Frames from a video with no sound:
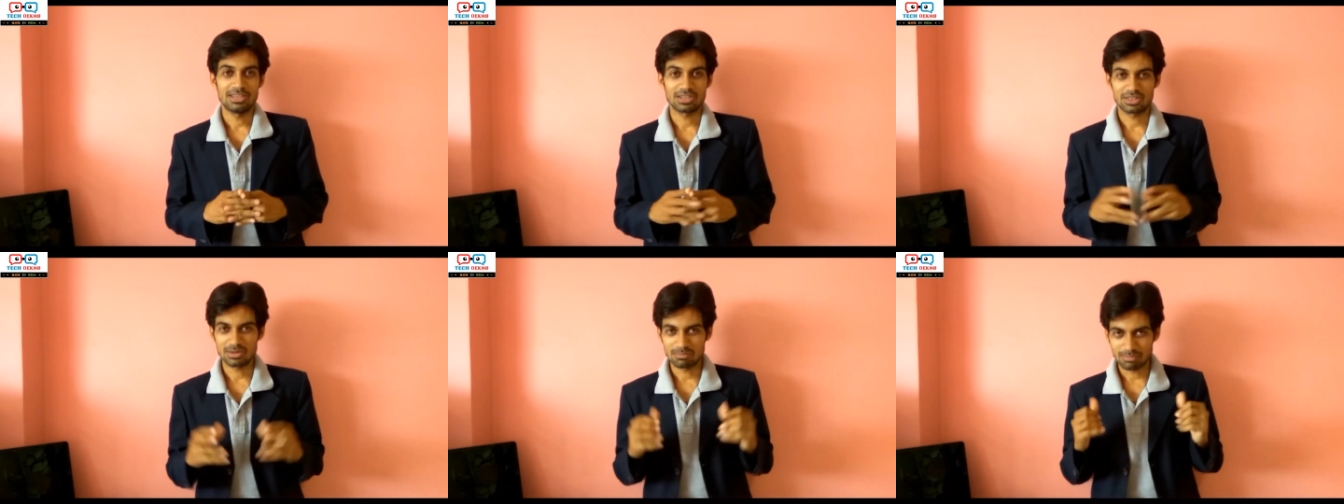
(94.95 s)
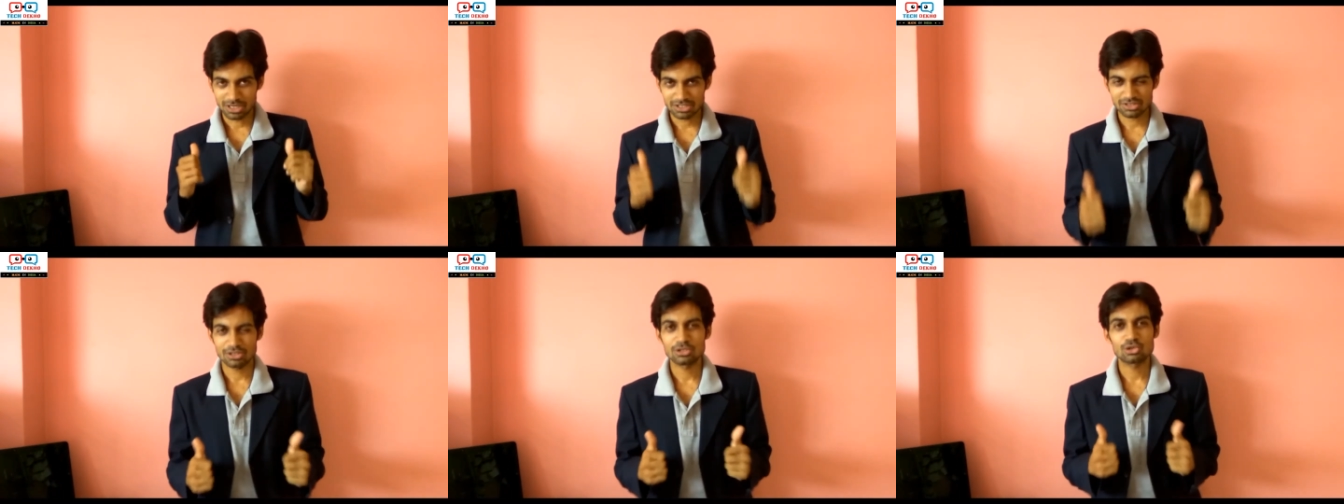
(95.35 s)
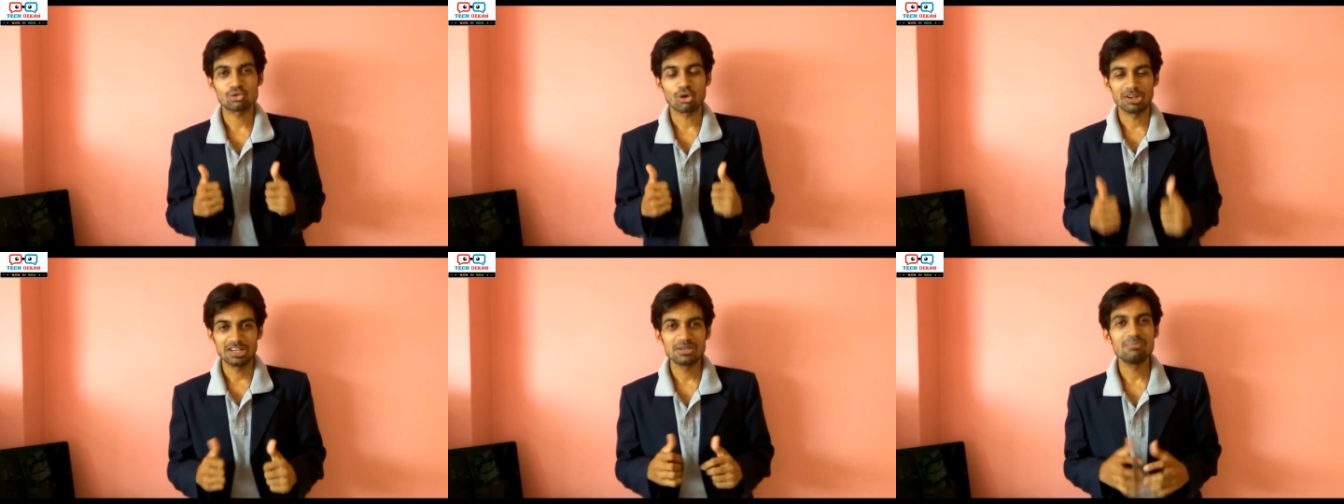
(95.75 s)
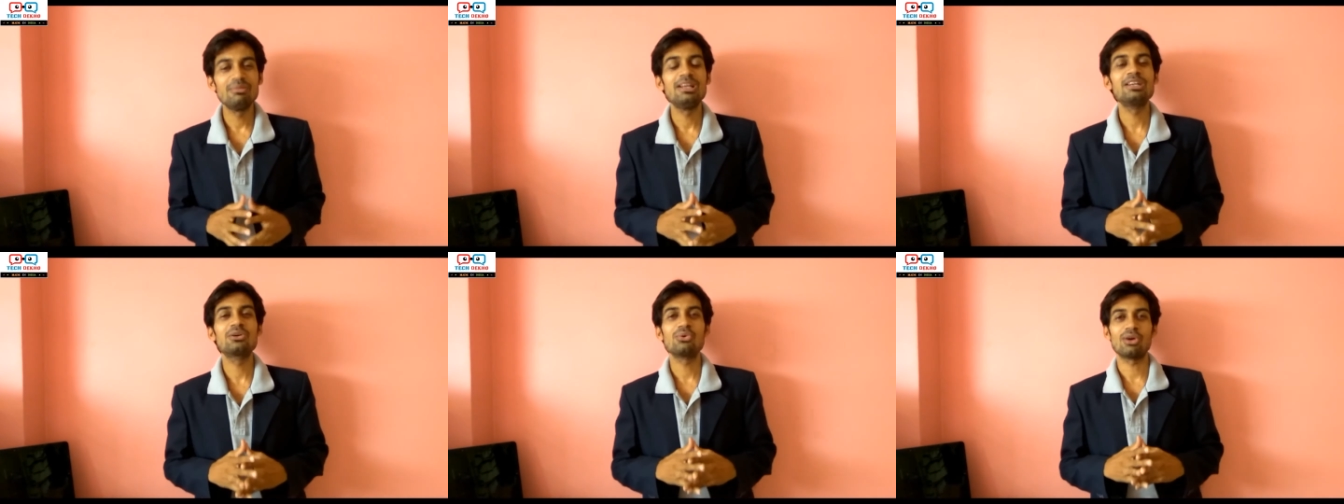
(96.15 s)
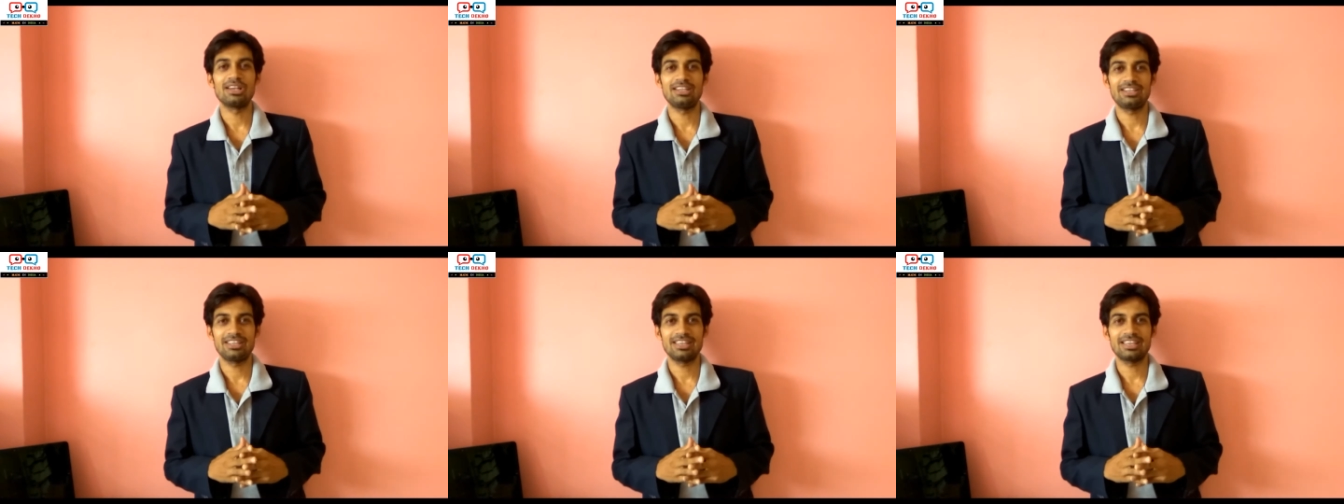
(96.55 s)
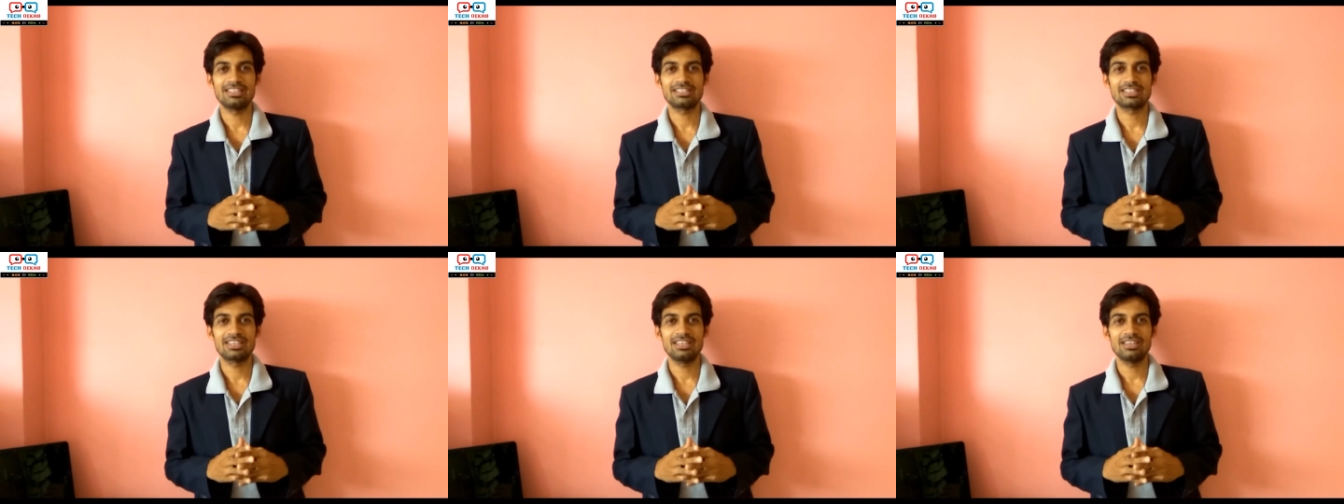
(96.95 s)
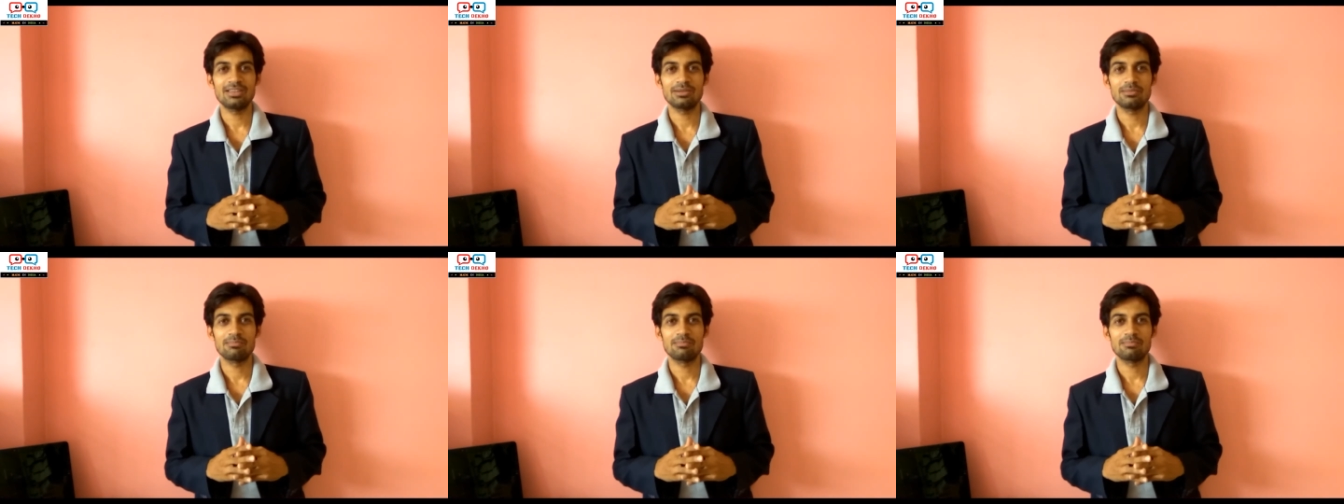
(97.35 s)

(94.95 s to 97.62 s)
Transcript: एकदम मस्त सॉलिड बिल्ड क्वालिटी है इसकी